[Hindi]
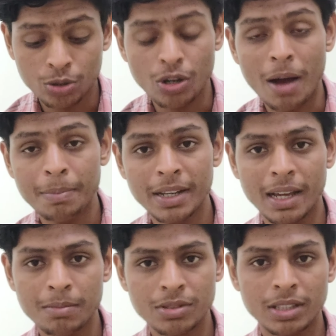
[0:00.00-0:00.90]
तो आपने
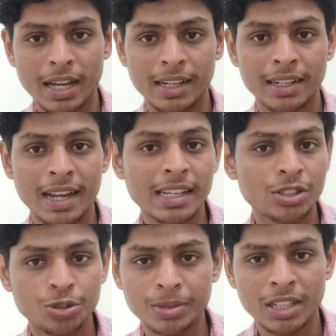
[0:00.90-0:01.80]
एम क्या करना है कि
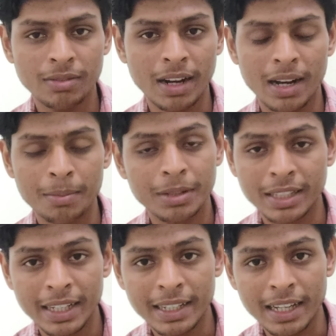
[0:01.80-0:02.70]
जो भी रिक्वायर आपकी
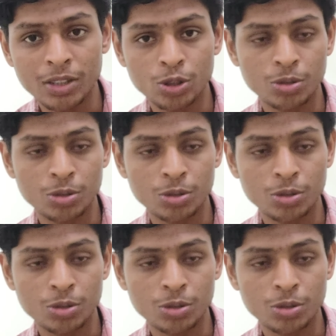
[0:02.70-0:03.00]
डेट आई